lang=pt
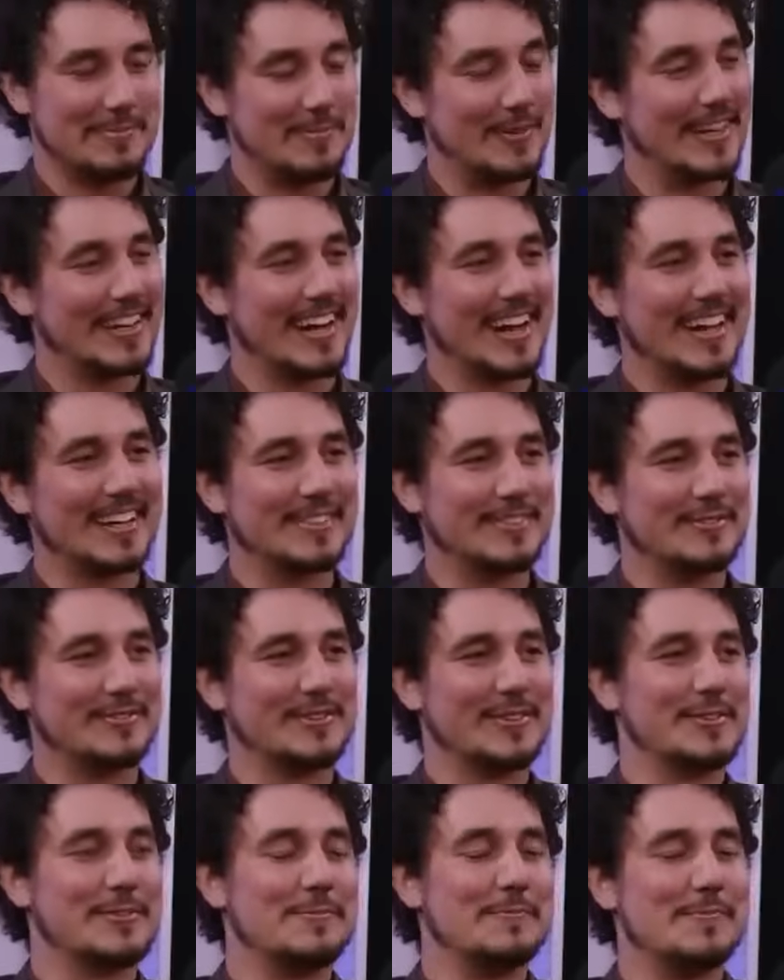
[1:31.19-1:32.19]
Obrigado, eu
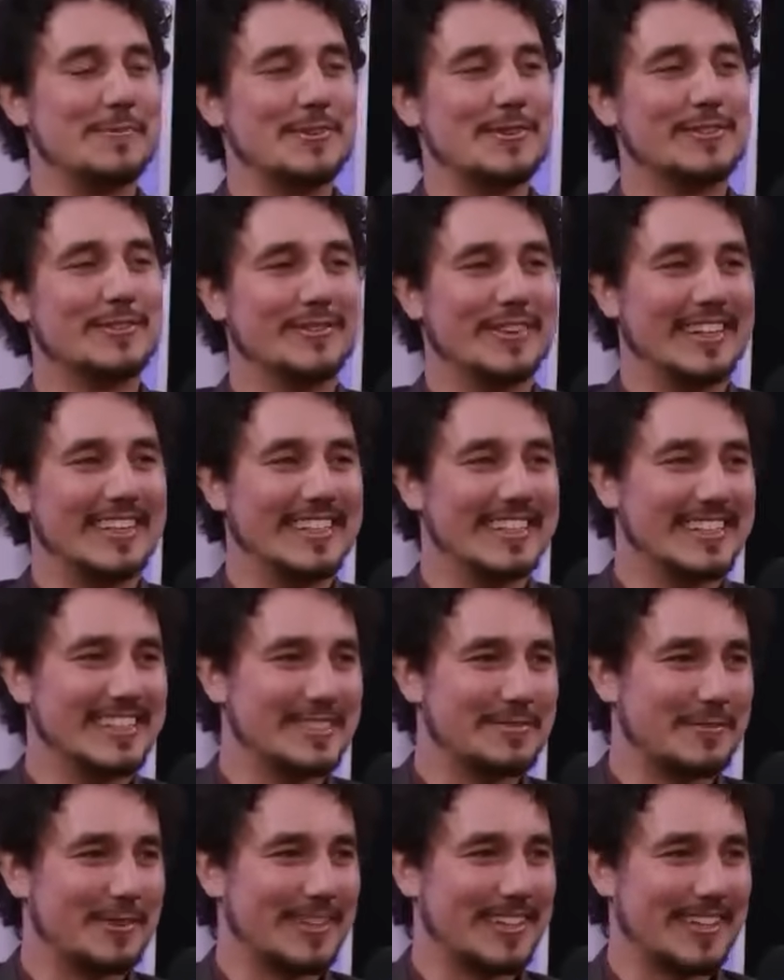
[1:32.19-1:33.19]
fico muito feliz
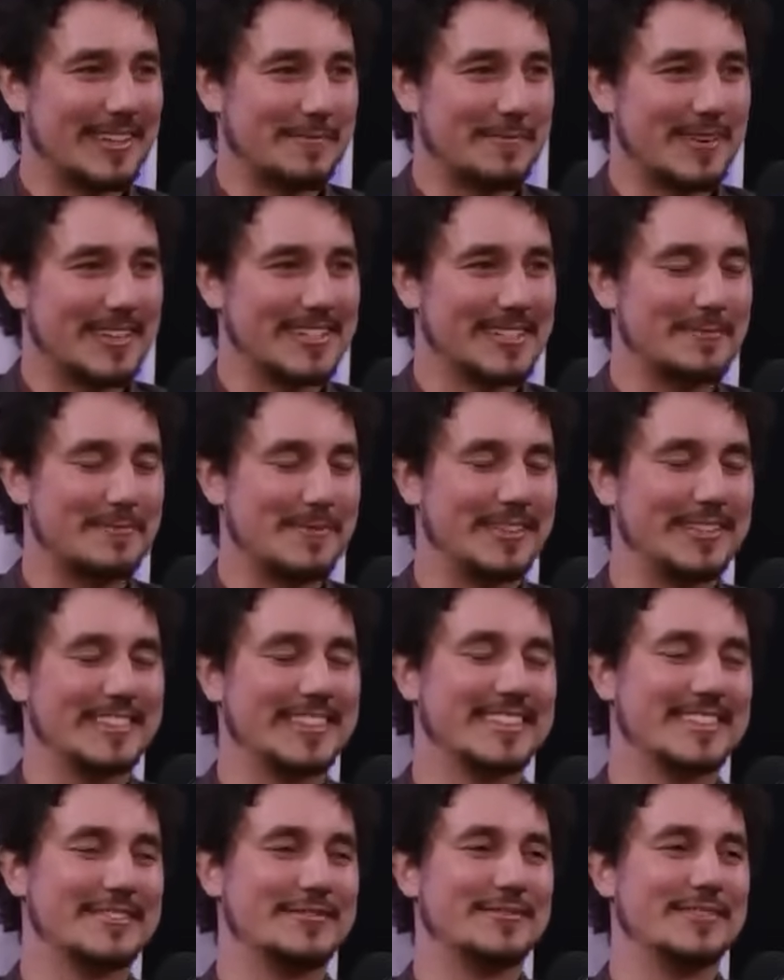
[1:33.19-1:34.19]
de poder estar participando
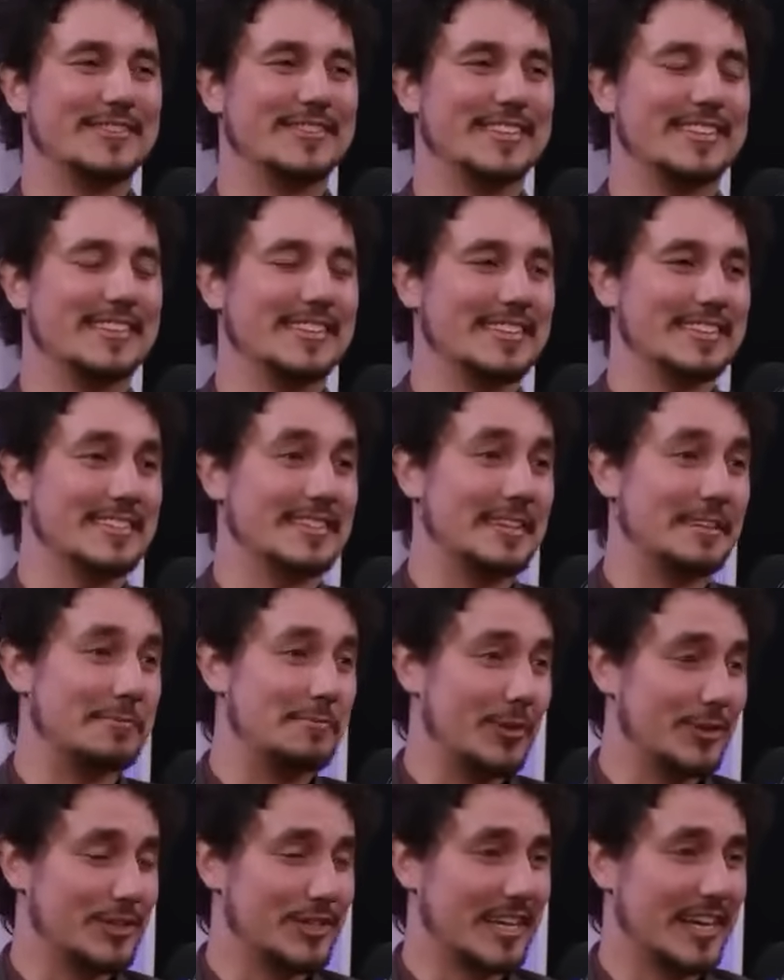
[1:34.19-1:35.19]
desse, desse
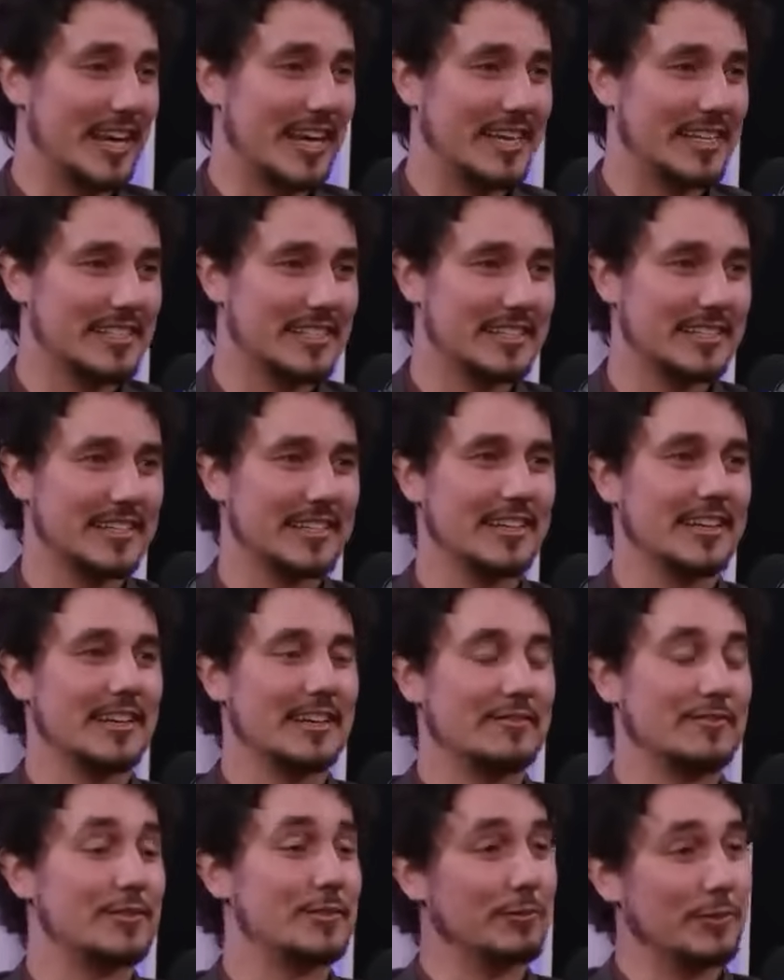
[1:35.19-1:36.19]
podcast.
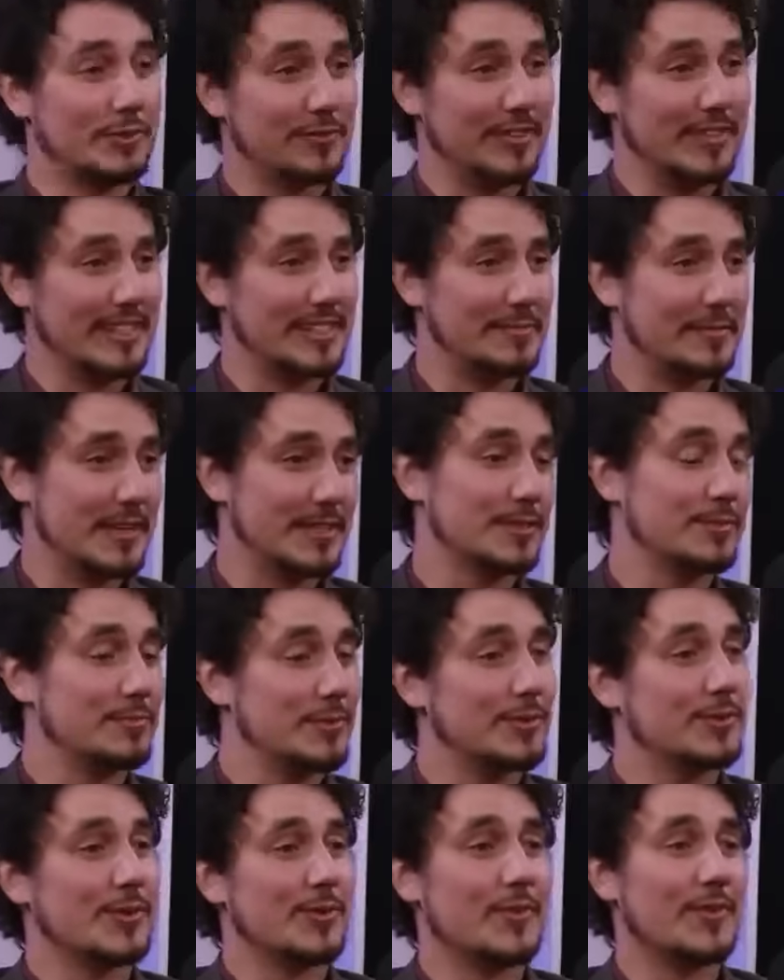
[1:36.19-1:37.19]
Fico muito feliz mesmo e
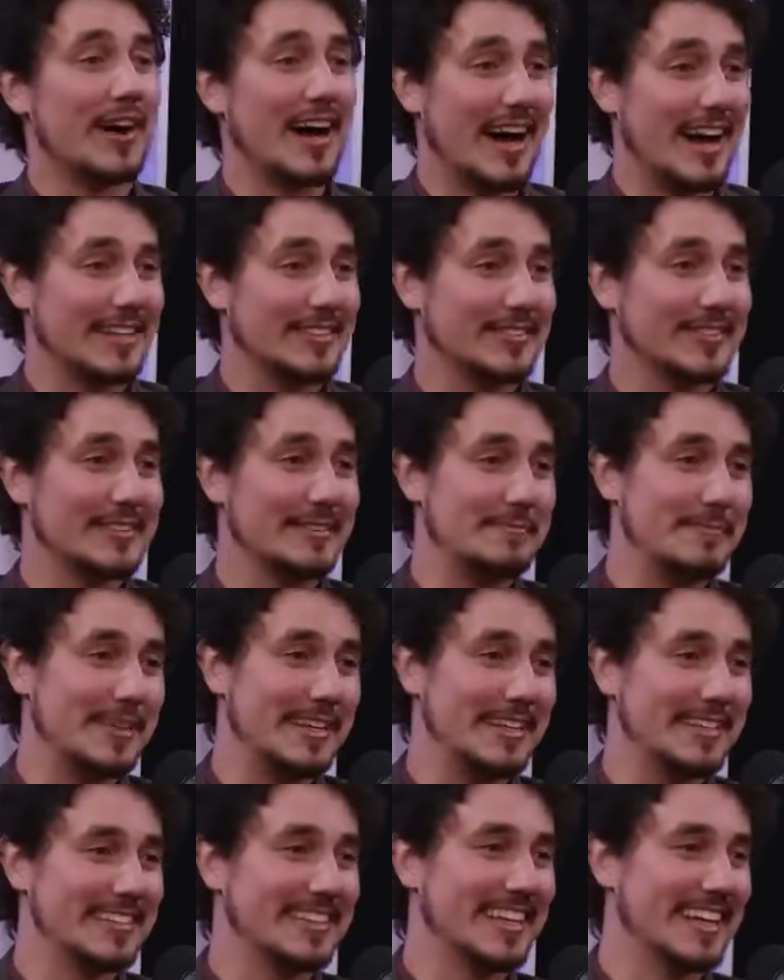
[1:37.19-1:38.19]
muito honrado
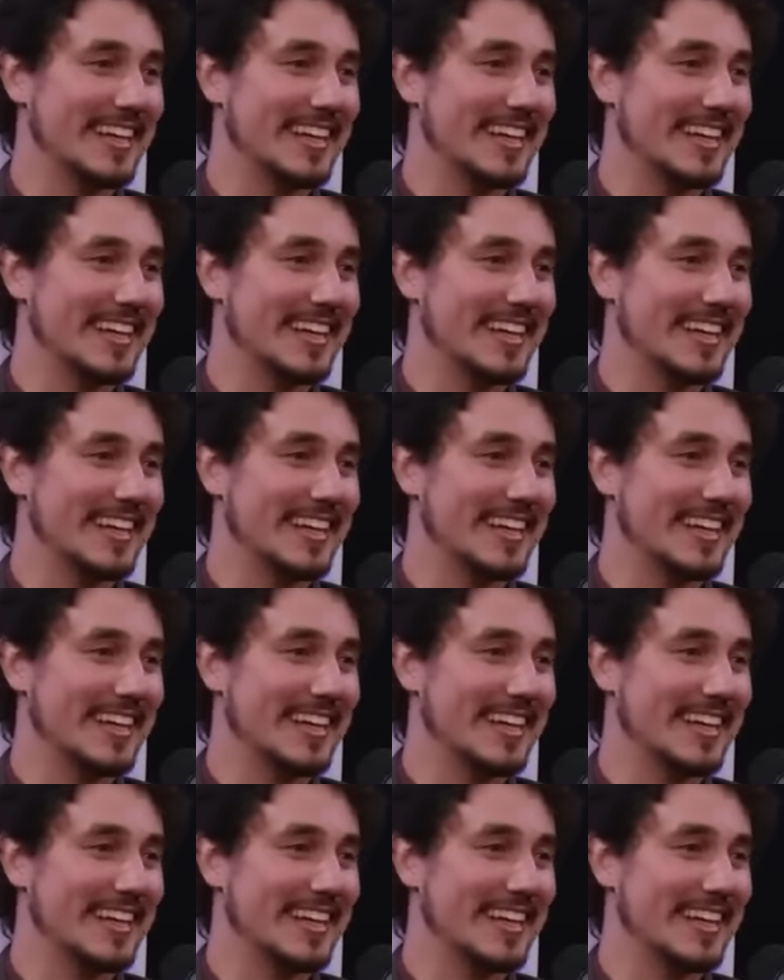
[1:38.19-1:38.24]
também.